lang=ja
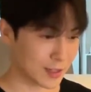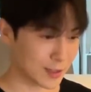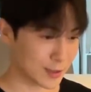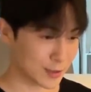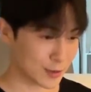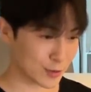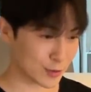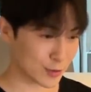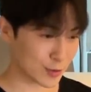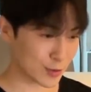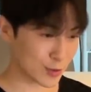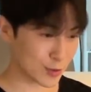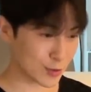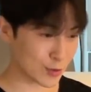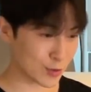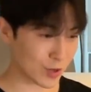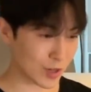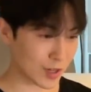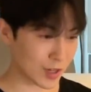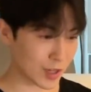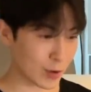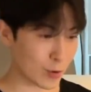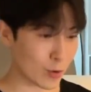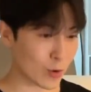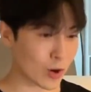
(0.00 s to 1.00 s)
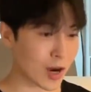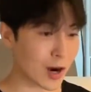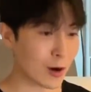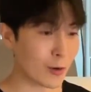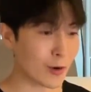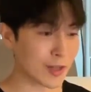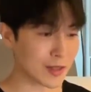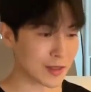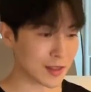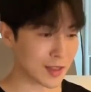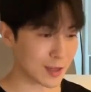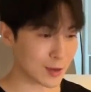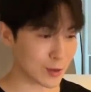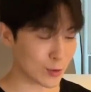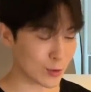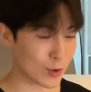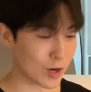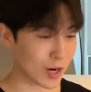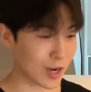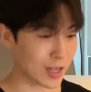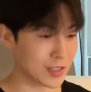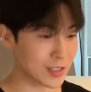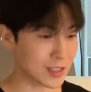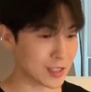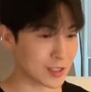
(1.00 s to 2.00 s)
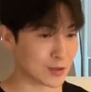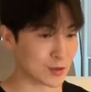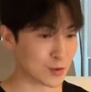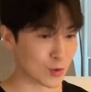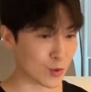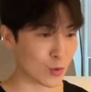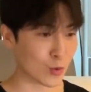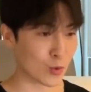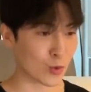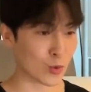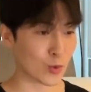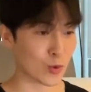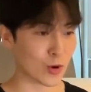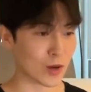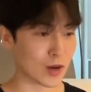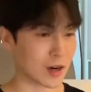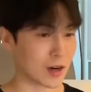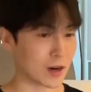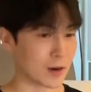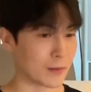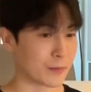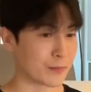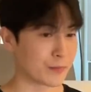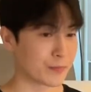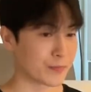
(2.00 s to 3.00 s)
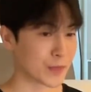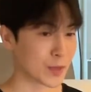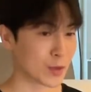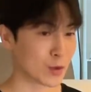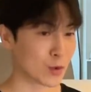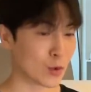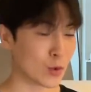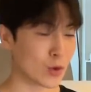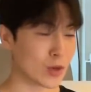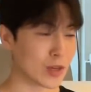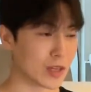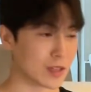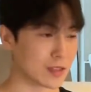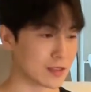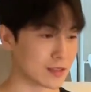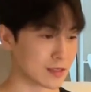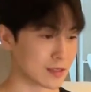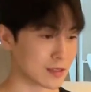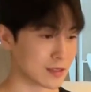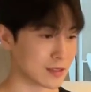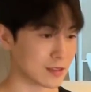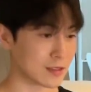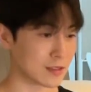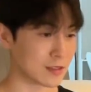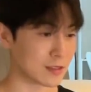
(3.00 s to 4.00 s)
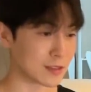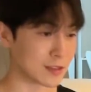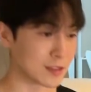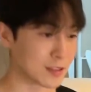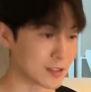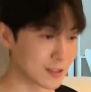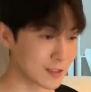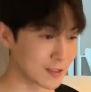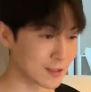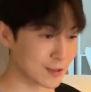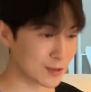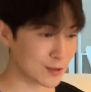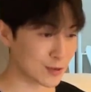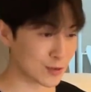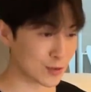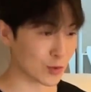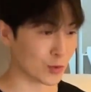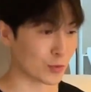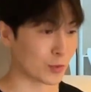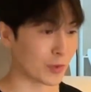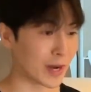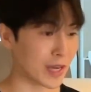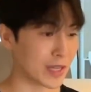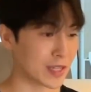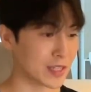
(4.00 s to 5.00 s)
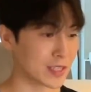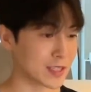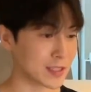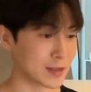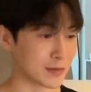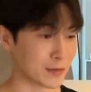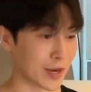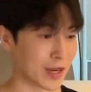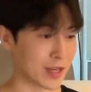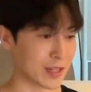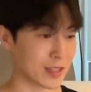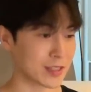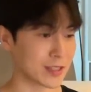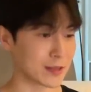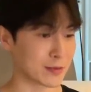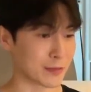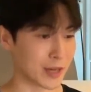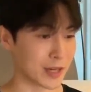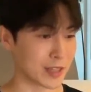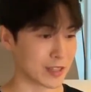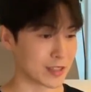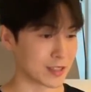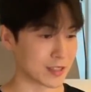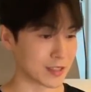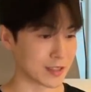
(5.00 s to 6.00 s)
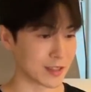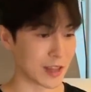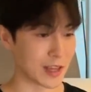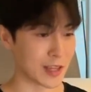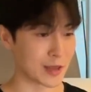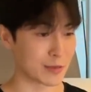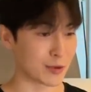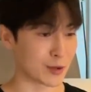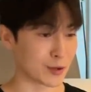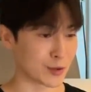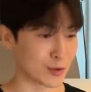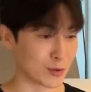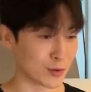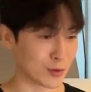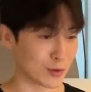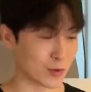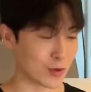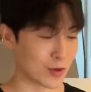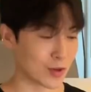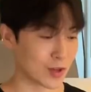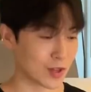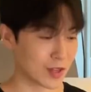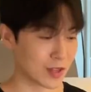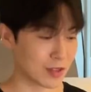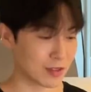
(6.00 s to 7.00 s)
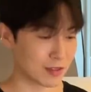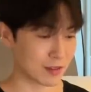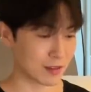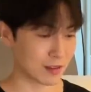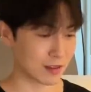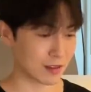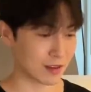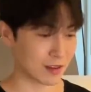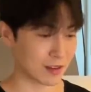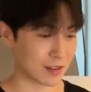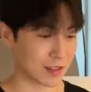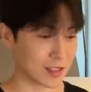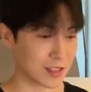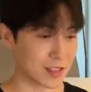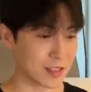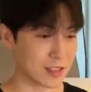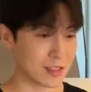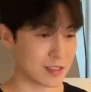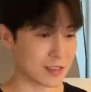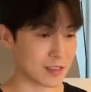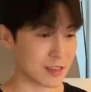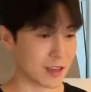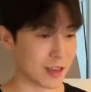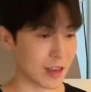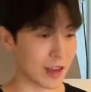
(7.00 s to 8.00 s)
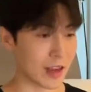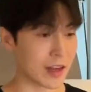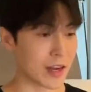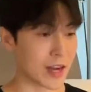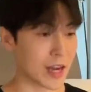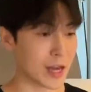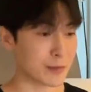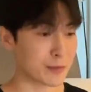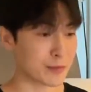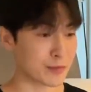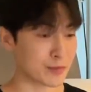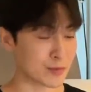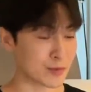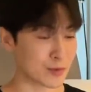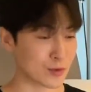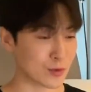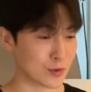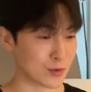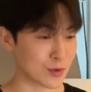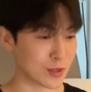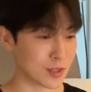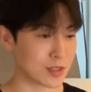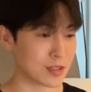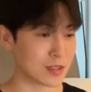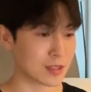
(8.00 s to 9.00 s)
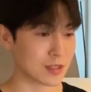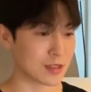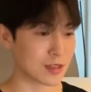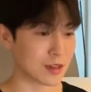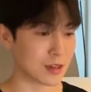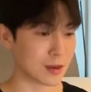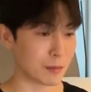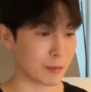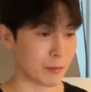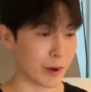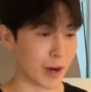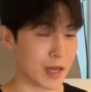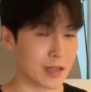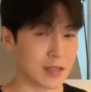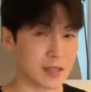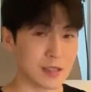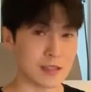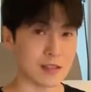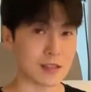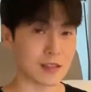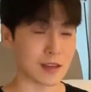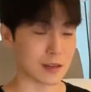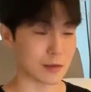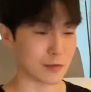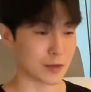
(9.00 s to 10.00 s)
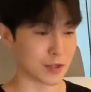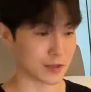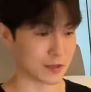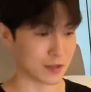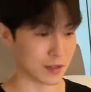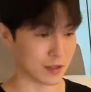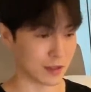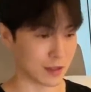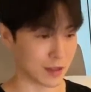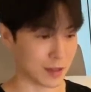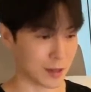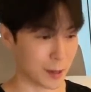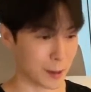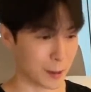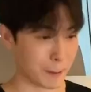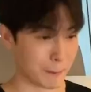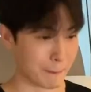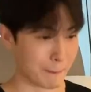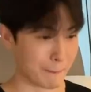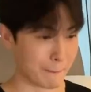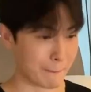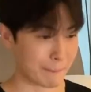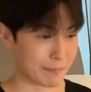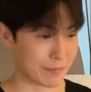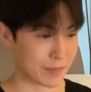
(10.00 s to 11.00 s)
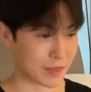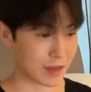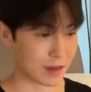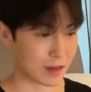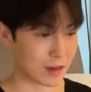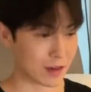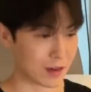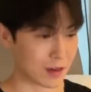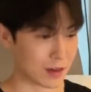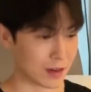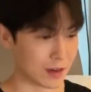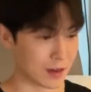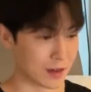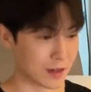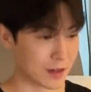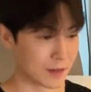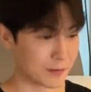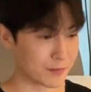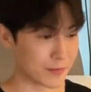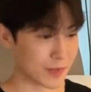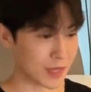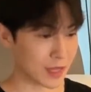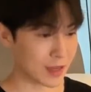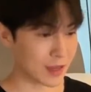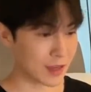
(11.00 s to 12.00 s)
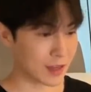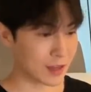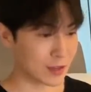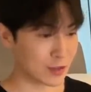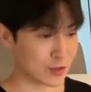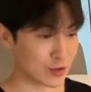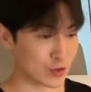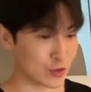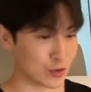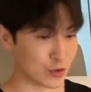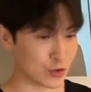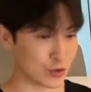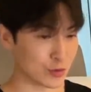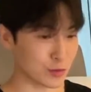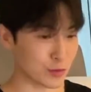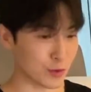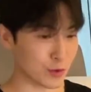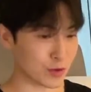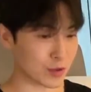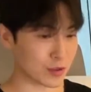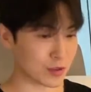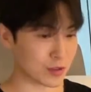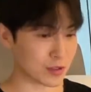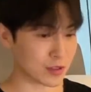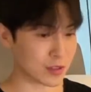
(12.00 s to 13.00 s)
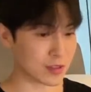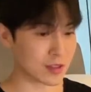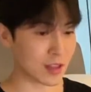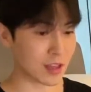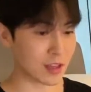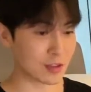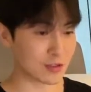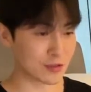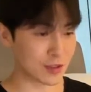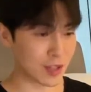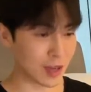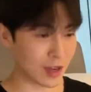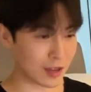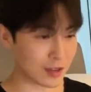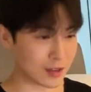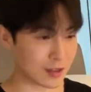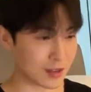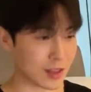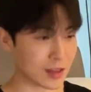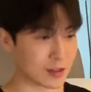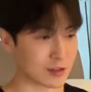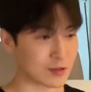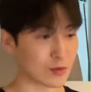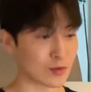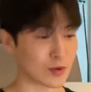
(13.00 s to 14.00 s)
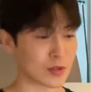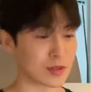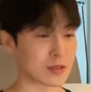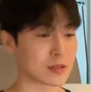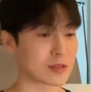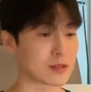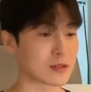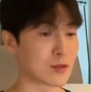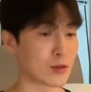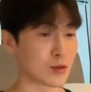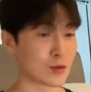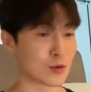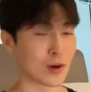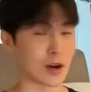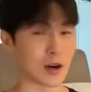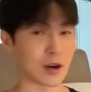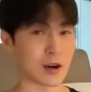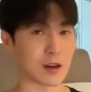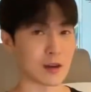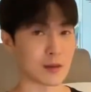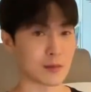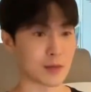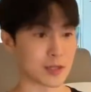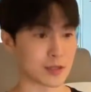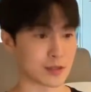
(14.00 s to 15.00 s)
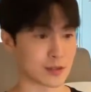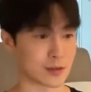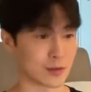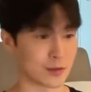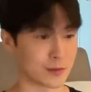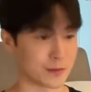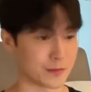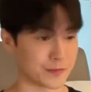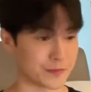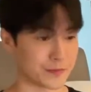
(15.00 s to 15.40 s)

そういうのが結構変わったのを感じるところが、今月ずっと毎日毎日毎日ネイボの、なんか記事でエナイプンの記事が毎日ありましたね。だから注目してるなっていうのがすごくわかりますよ